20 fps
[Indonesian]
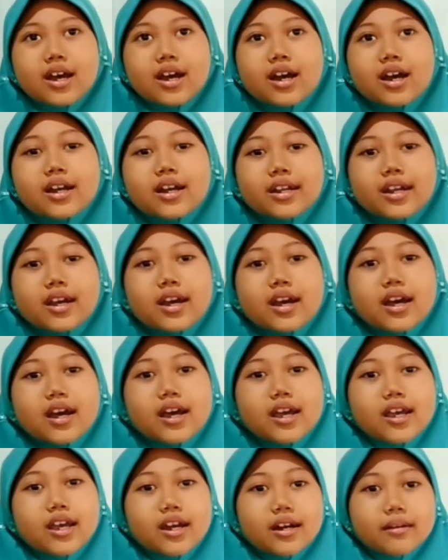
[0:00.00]
Ada
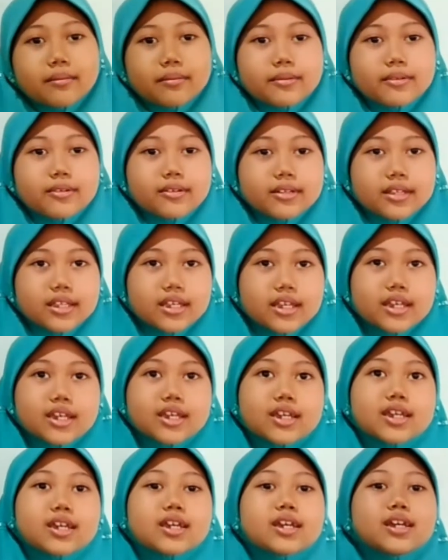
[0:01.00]
yang
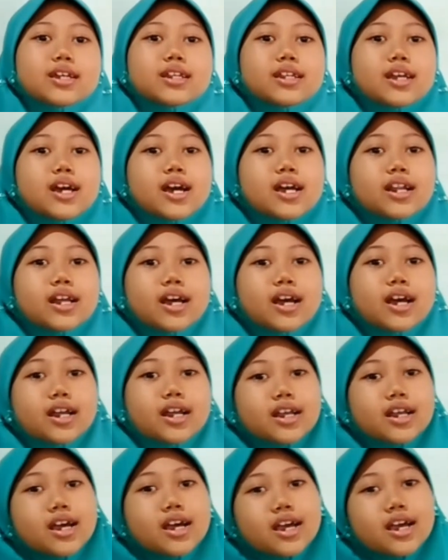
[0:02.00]
putih dan
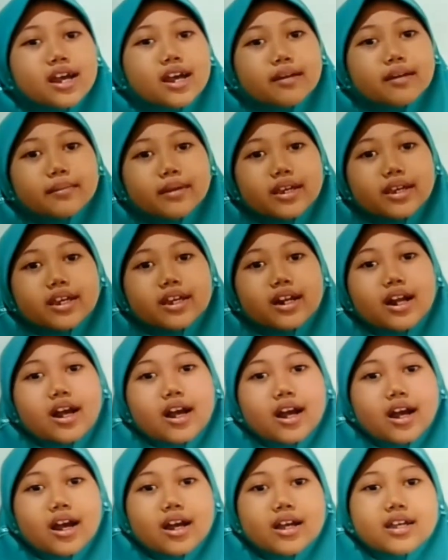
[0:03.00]
ada yang
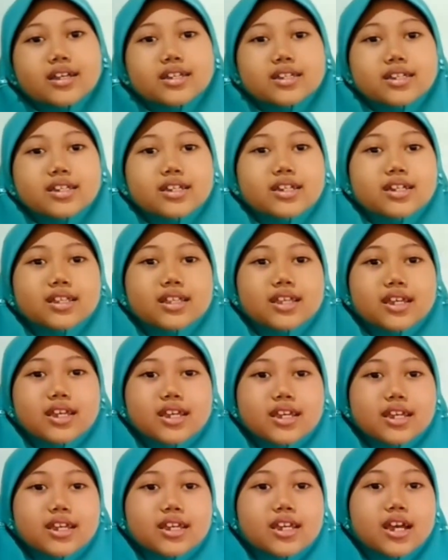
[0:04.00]
merah.
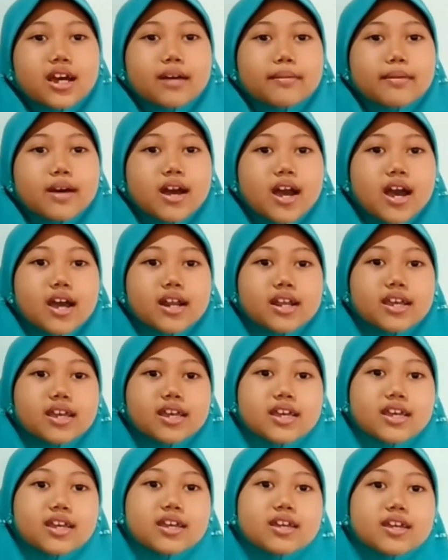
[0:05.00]
Setiap
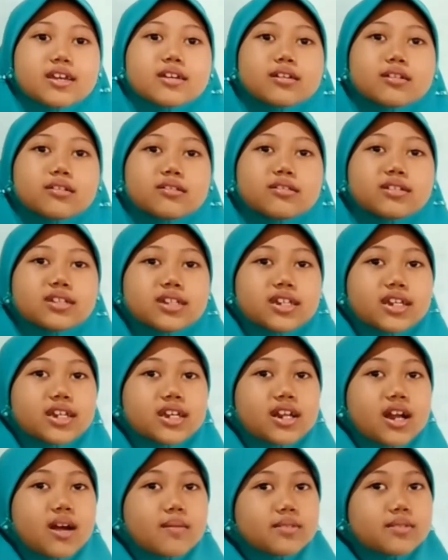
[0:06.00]
hari ku
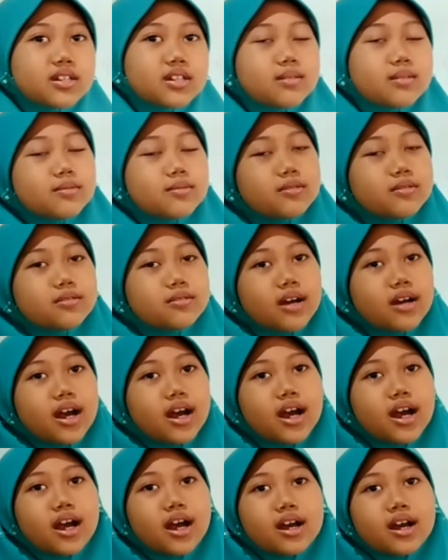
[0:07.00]
siram semua.
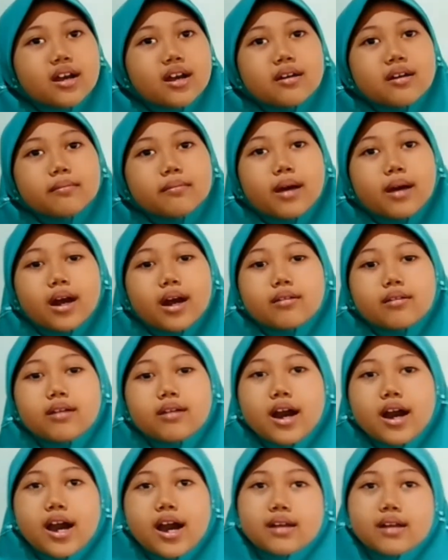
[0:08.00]

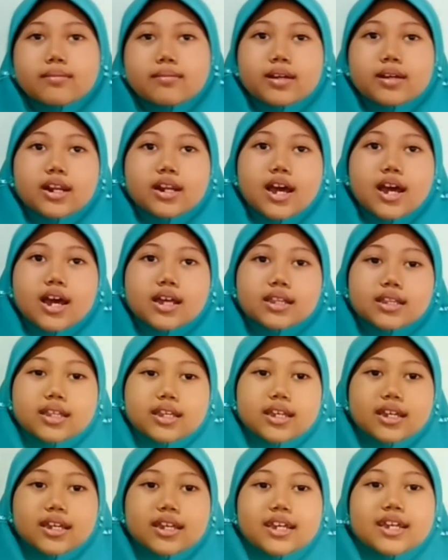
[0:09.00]
Mawar
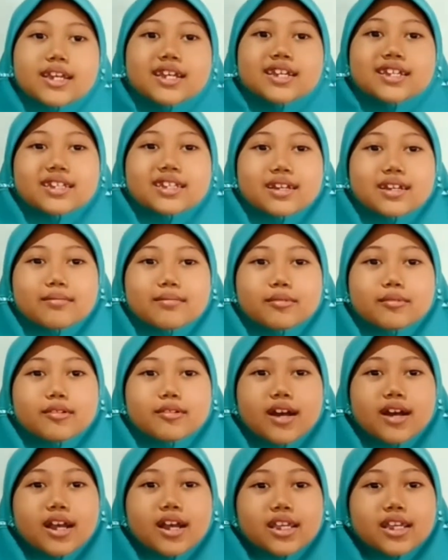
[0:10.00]
melati
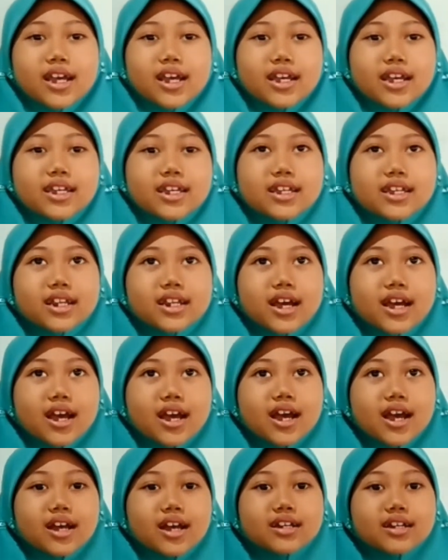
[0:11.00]
semuanya
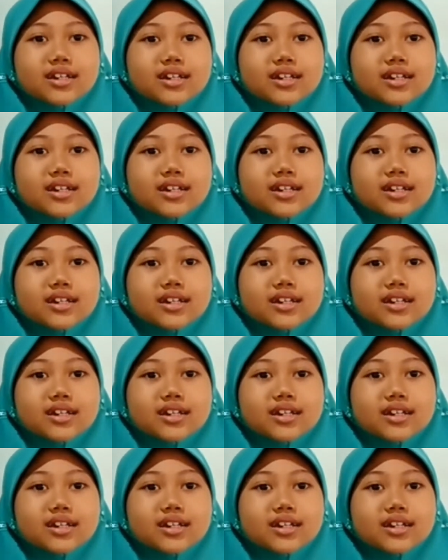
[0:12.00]
indah.